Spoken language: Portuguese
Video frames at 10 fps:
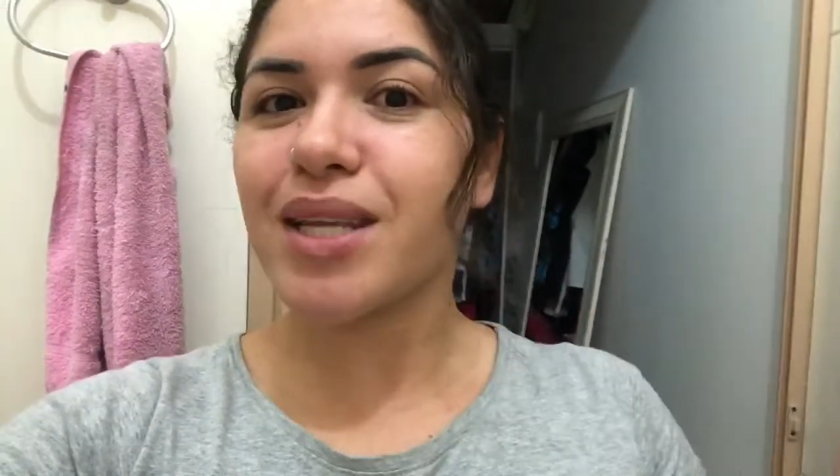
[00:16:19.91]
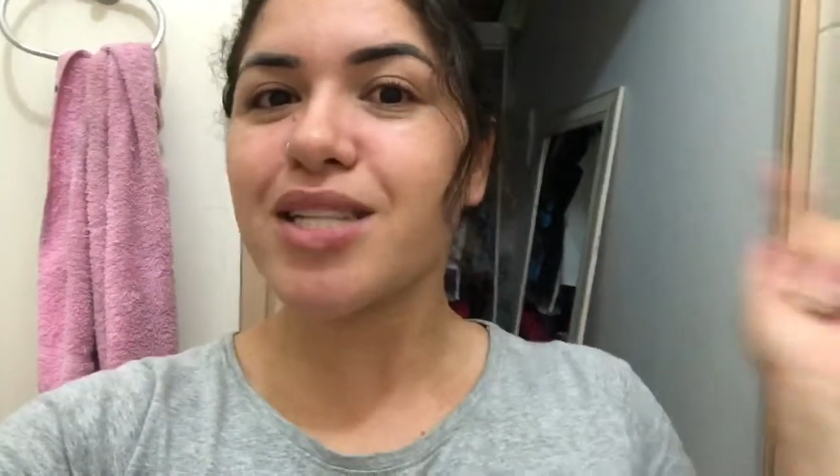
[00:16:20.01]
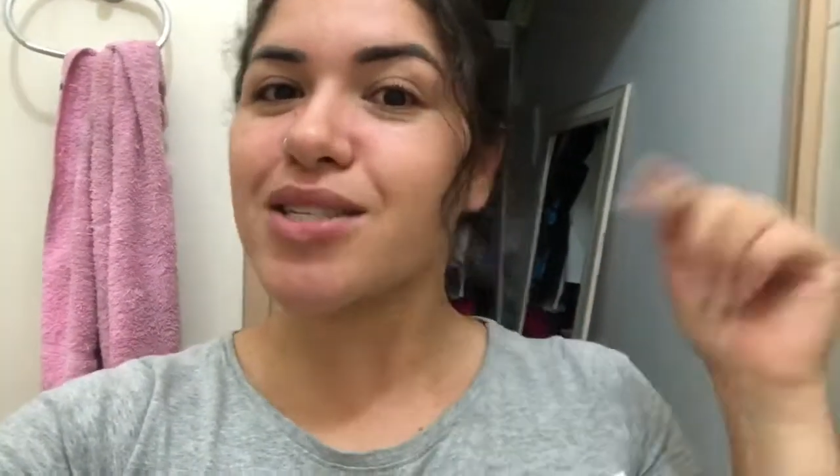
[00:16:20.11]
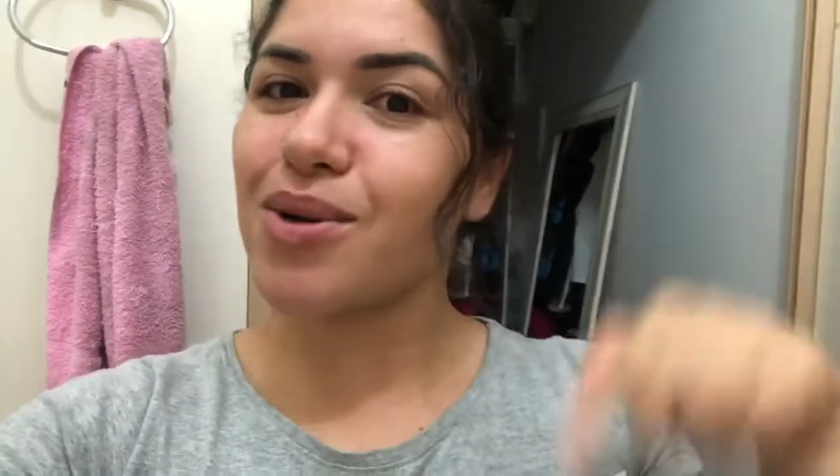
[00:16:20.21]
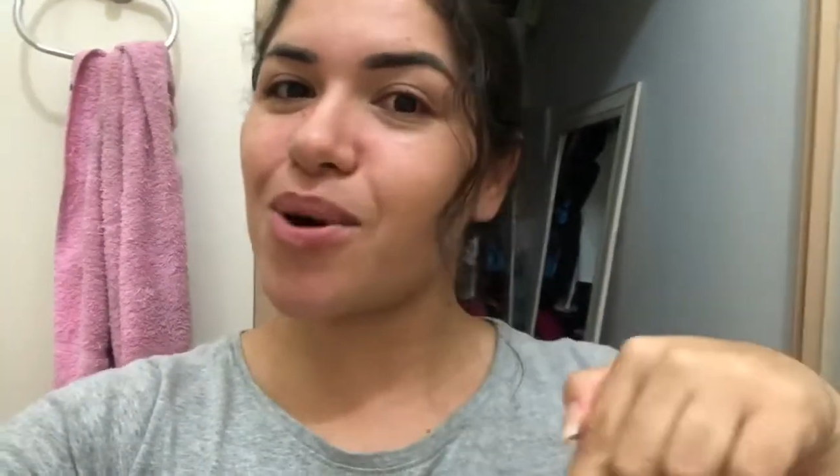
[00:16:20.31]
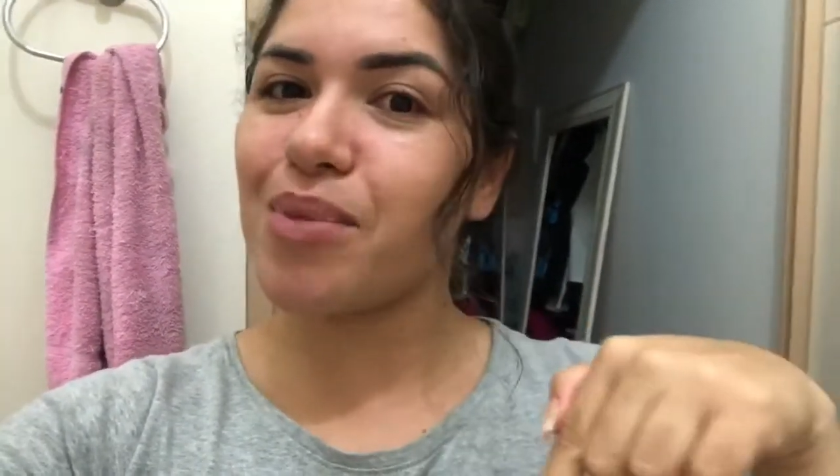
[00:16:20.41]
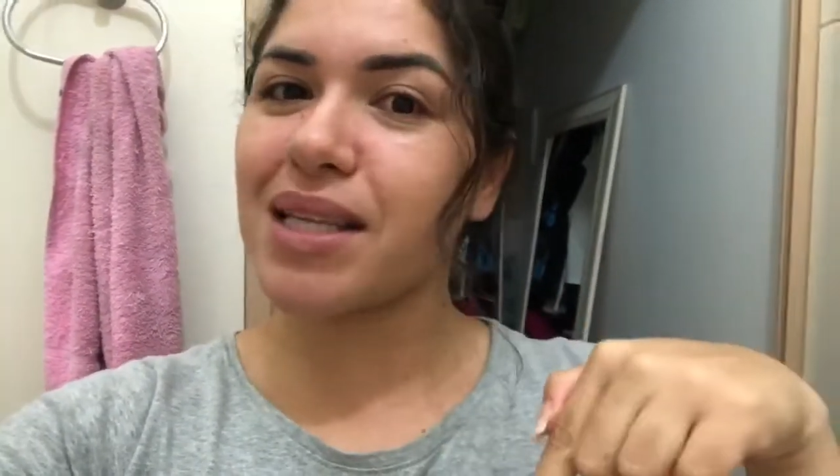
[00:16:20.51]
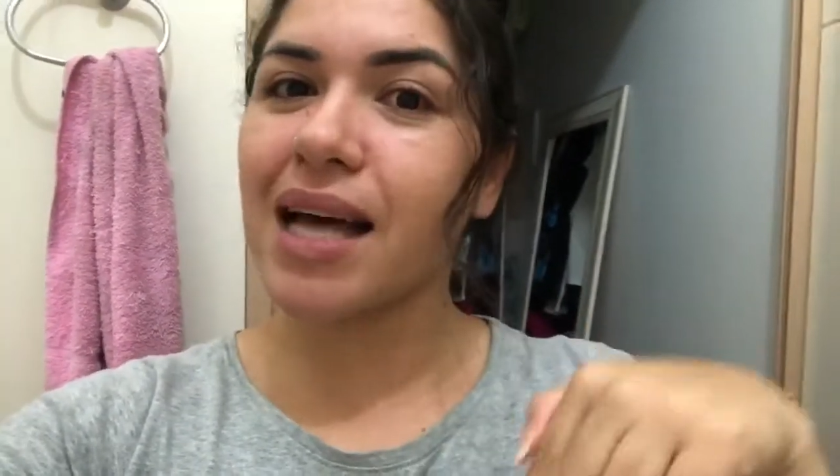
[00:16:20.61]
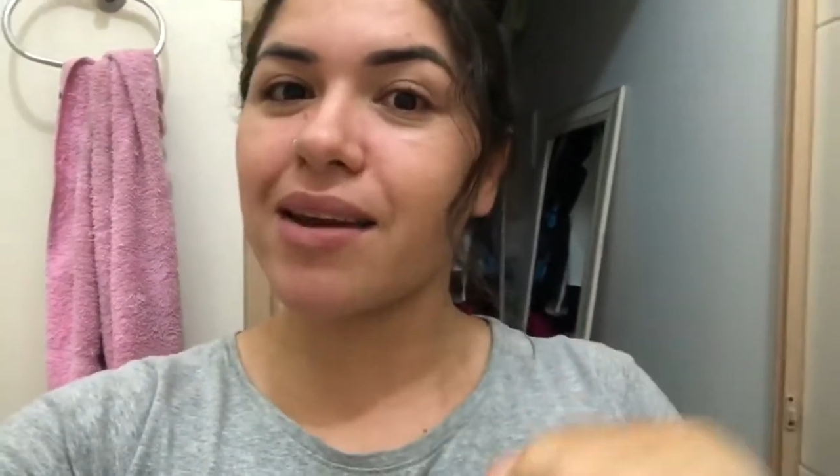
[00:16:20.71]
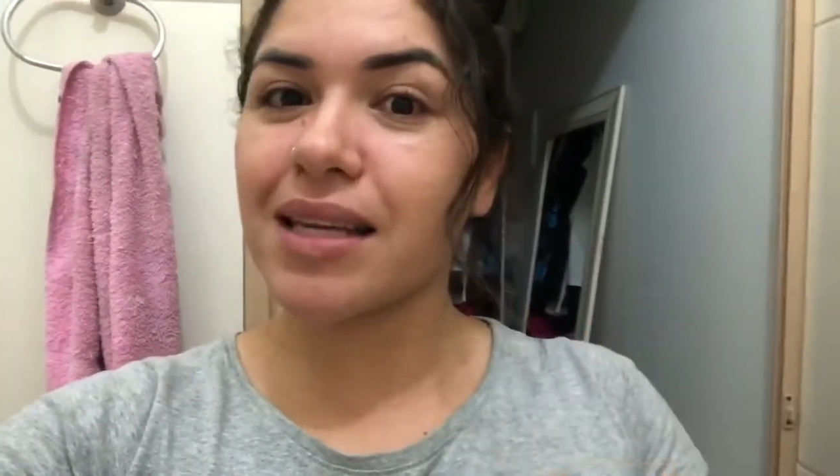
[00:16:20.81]
Deixa seu
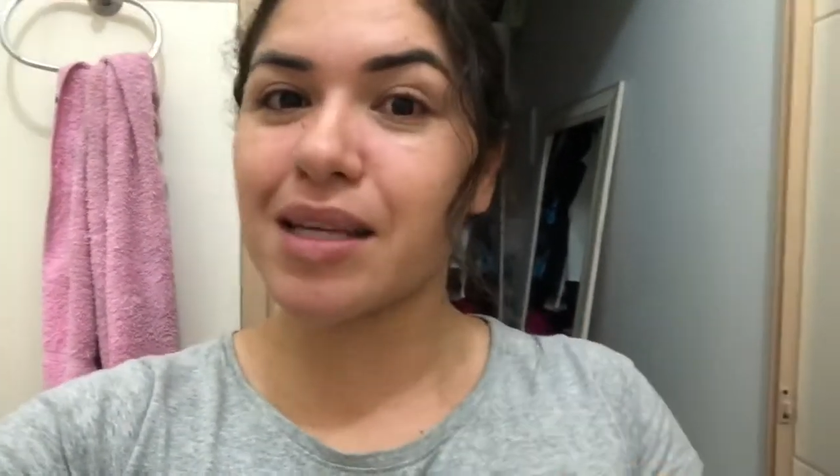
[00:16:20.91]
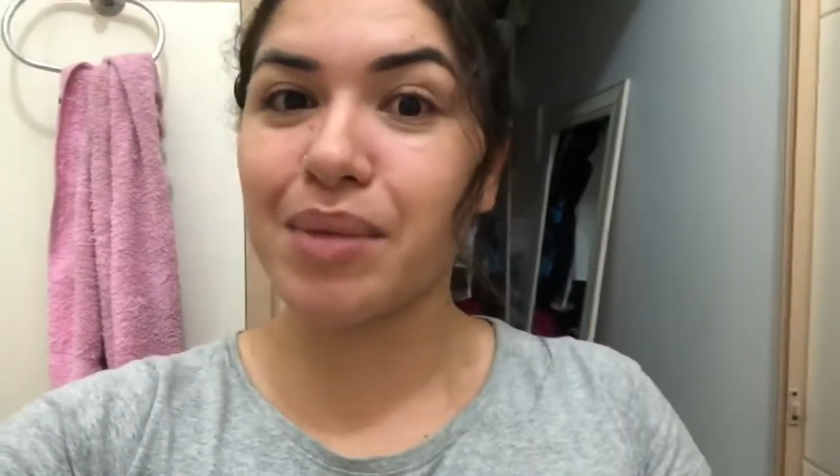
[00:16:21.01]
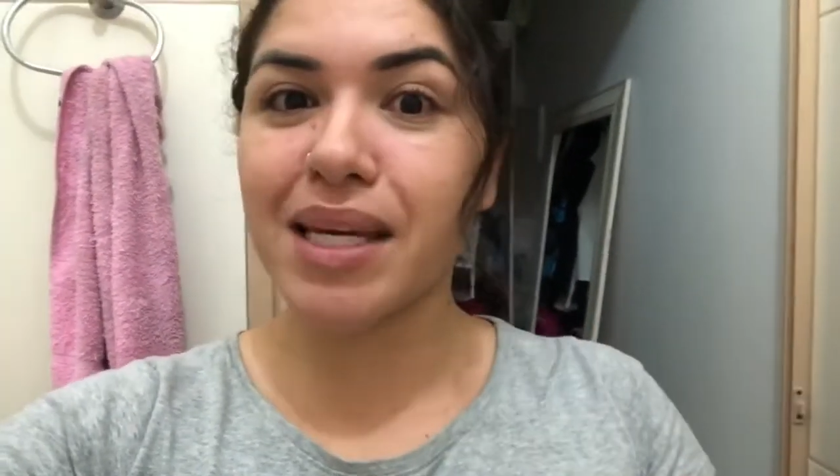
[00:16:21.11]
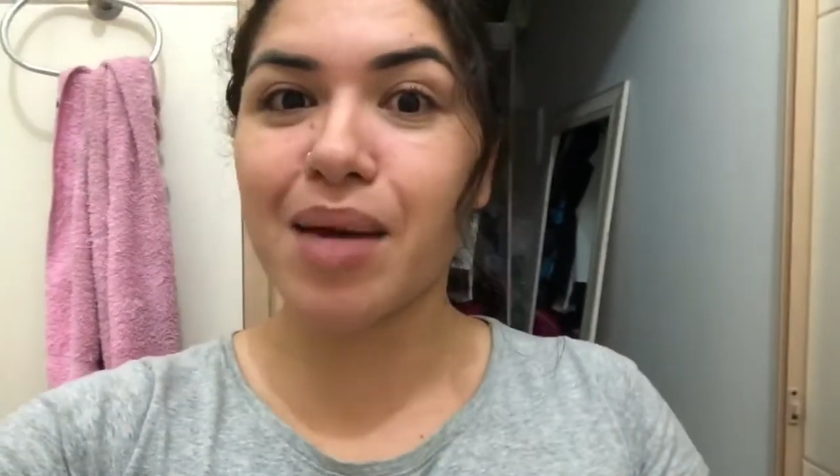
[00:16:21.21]
comentário aqui também